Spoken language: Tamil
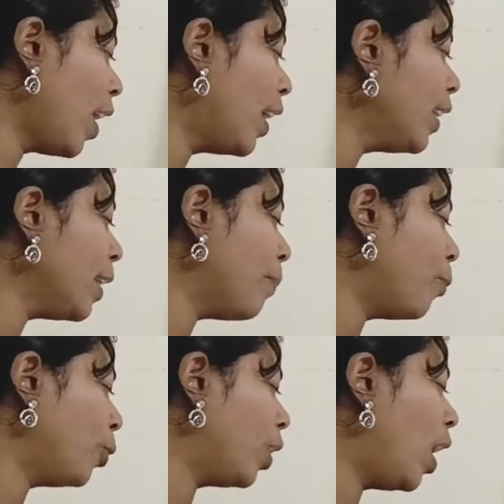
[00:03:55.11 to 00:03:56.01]
அண்ட் இப்போ
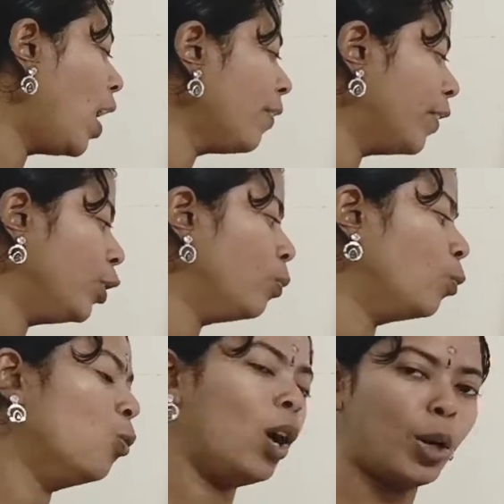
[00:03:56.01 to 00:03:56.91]
ஒரு கார் வந்து
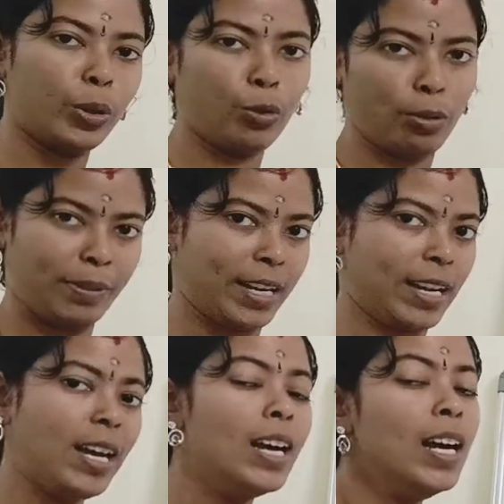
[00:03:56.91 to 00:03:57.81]
மூவ் ஆகணும்
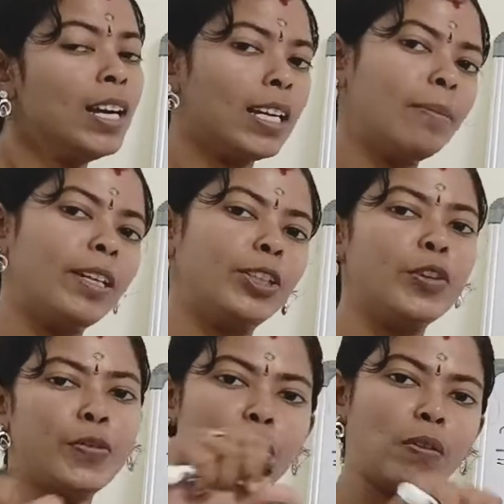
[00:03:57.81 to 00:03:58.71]
அப்படின்னா நம்ம
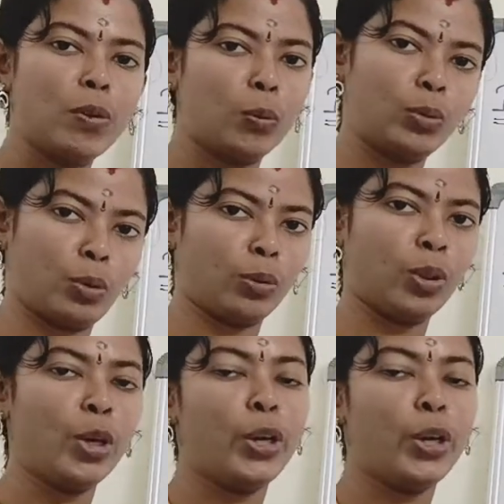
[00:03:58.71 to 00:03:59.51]
அதுக்கு ஃபியூவல் ஊற்றுறோம்